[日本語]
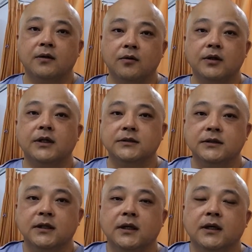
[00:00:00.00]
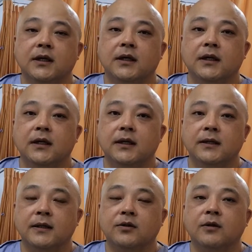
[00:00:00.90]
多いです、
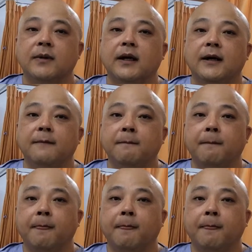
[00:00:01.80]
えー、例えば、